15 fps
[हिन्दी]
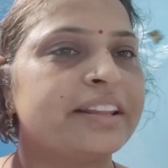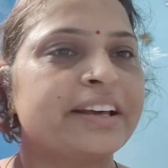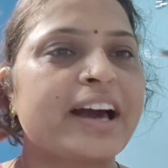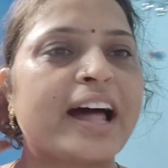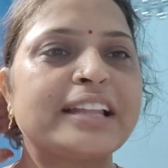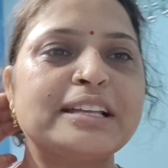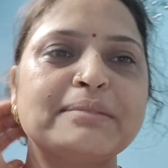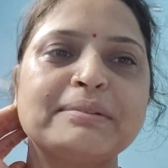
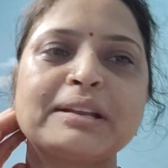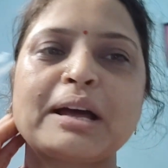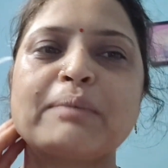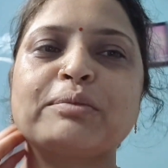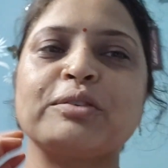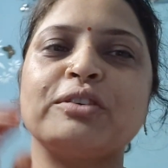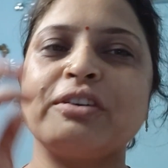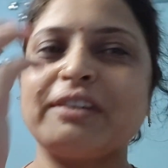दिखा दिया मैंने
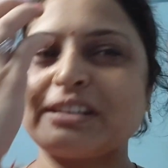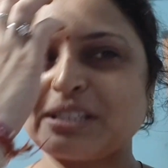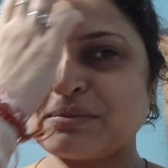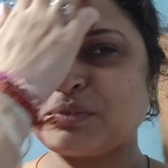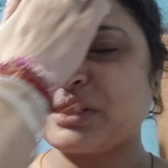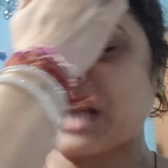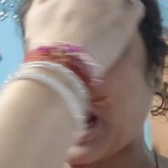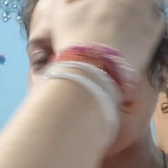आपको वैसे
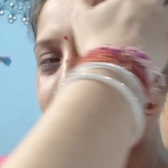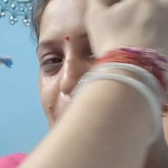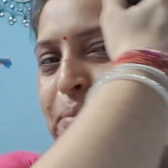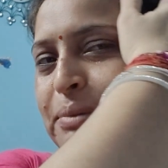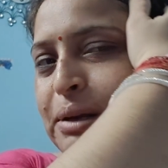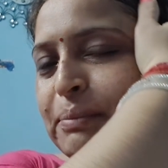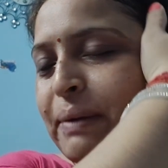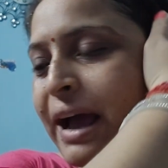में टाइम नहीं
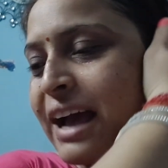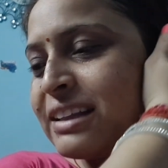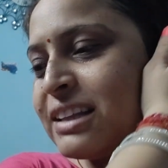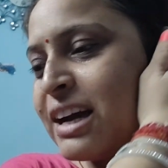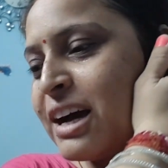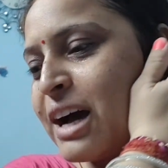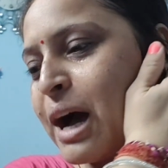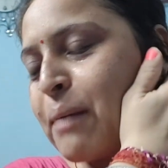मिल पाया
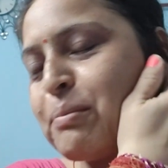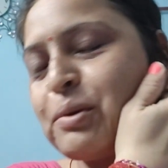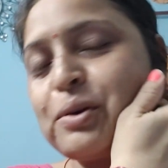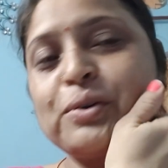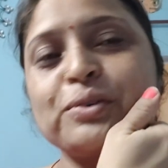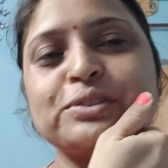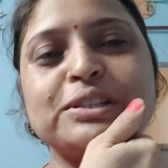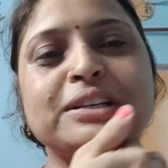था आप
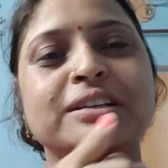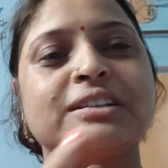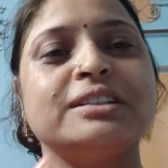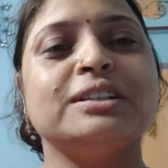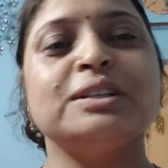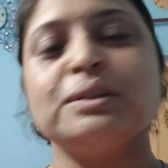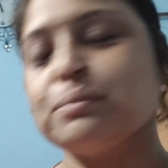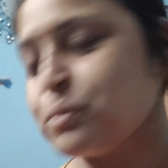लोगों से
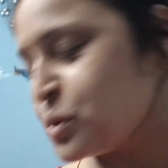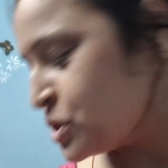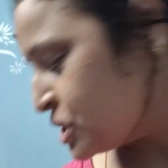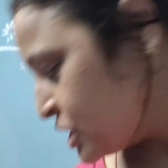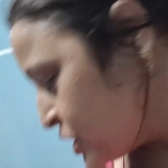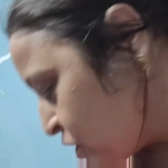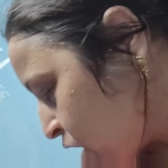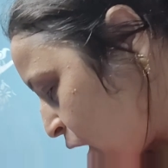
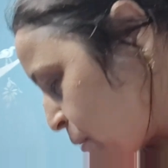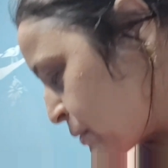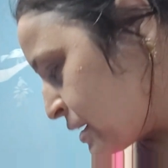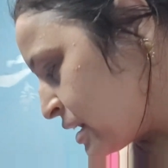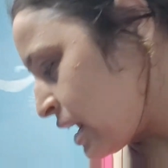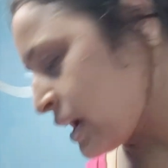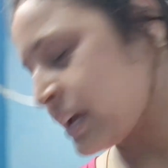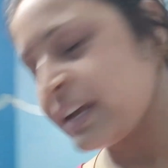पूछने को
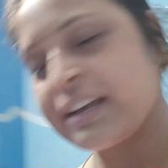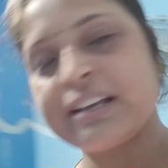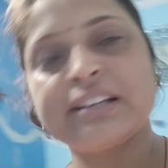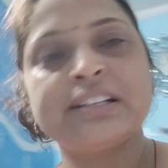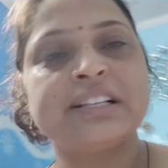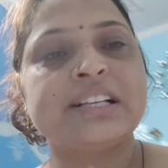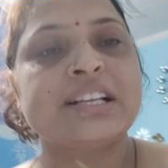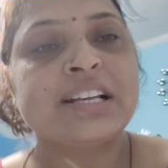आपकी राखी
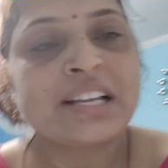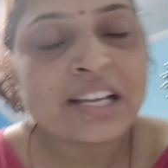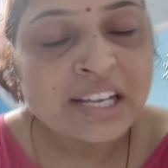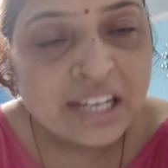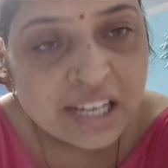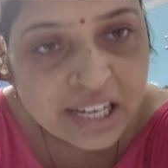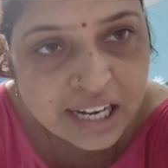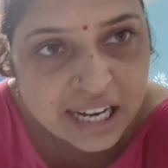
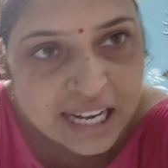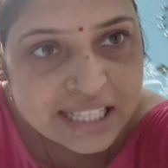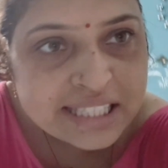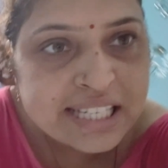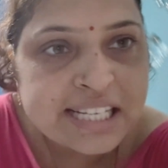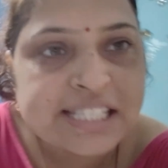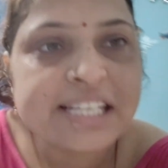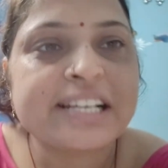
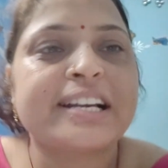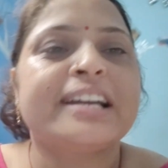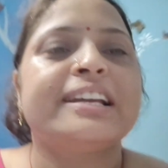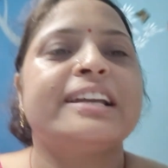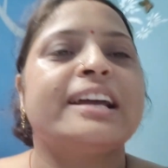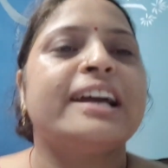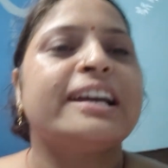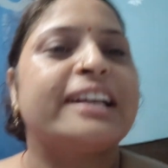अच्छे से
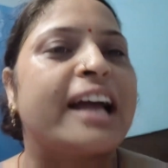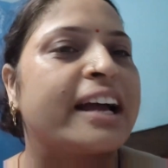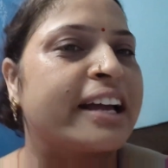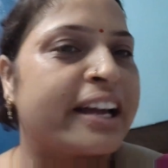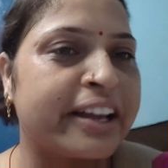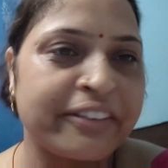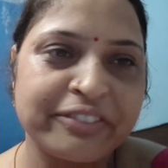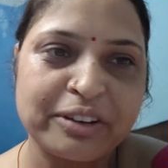गई है क्या
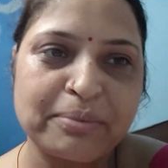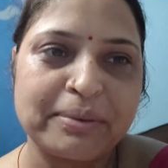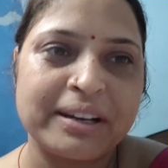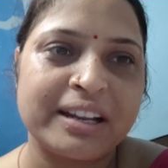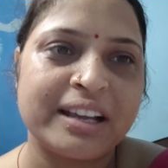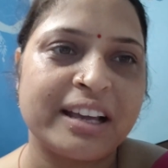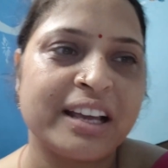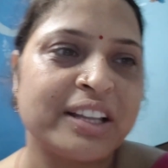क्या गिफ्ट
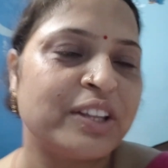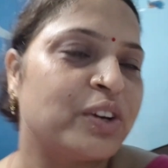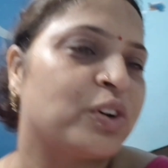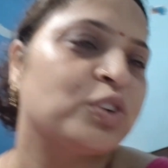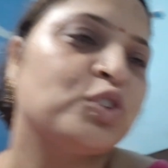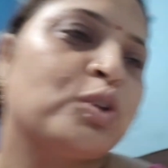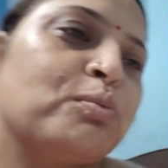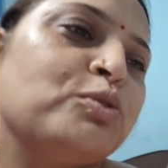मिले हैं
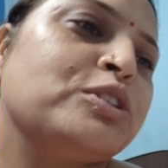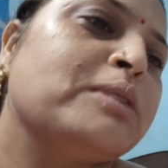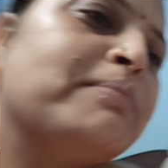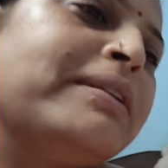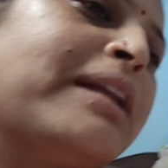देखो जो मुझे